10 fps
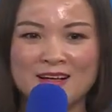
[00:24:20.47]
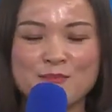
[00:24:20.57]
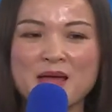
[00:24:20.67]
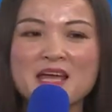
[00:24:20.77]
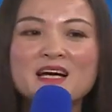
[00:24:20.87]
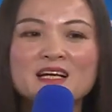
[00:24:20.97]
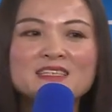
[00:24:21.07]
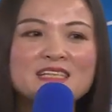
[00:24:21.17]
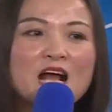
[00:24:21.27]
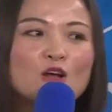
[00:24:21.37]
每一个人
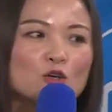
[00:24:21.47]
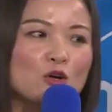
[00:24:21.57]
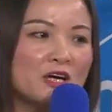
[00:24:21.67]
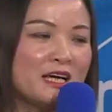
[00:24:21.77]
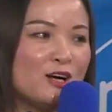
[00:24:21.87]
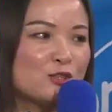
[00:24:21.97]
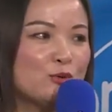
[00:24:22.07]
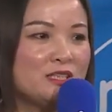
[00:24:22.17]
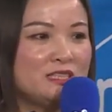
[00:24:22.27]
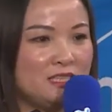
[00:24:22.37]
张口都可以告诉
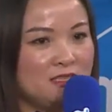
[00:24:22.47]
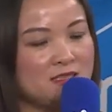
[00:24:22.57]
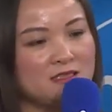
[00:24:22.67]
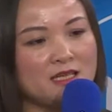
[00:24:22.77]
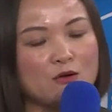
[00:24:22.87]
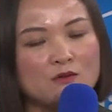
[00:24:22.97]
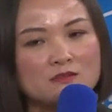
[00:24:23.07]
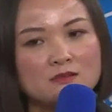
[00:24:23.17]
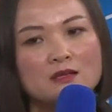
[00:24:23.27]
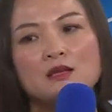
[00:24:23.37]
你几个直销公
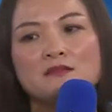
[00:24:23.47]
司。